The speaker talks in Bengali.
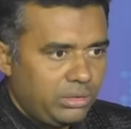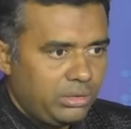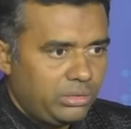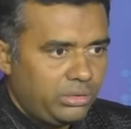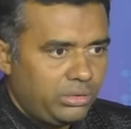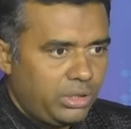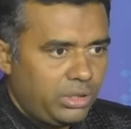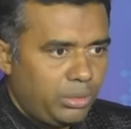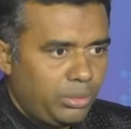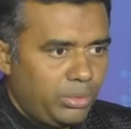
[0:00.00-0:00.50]

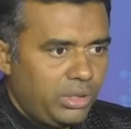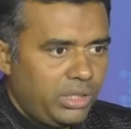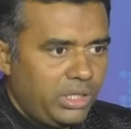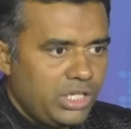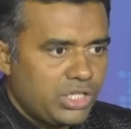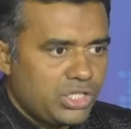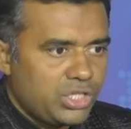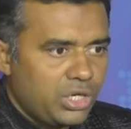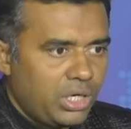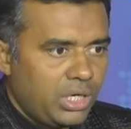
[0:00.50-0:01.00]
তৃণমূলে
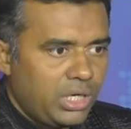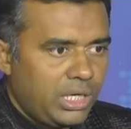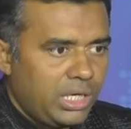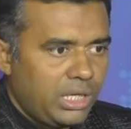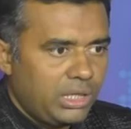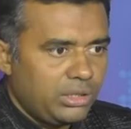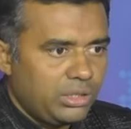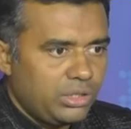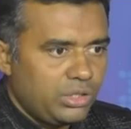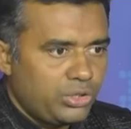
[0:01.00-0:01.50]
সংঘাত
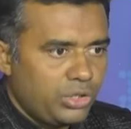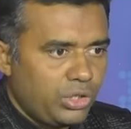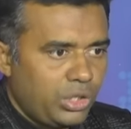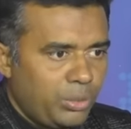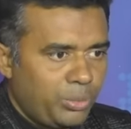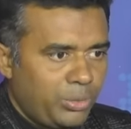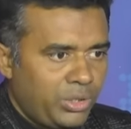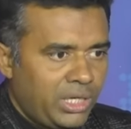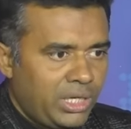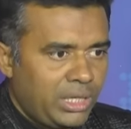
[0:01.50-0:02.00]

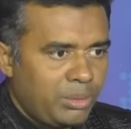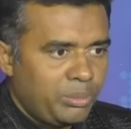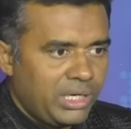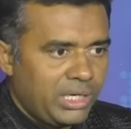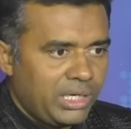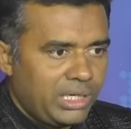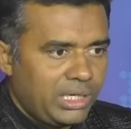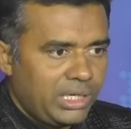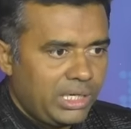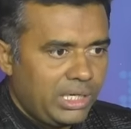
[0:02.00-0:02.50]
জল্পনার
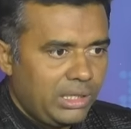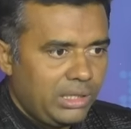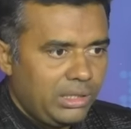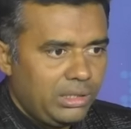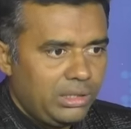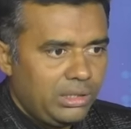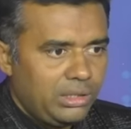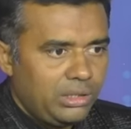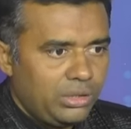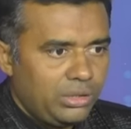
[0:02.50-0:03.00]
ব্যাখ্যা
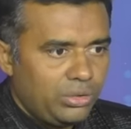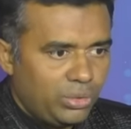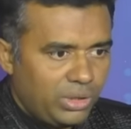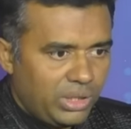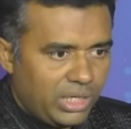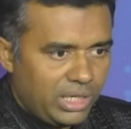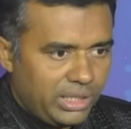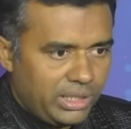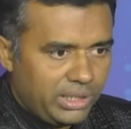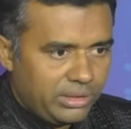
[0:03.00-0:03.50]

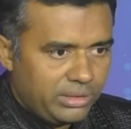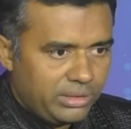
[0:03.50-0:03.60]
কুণালের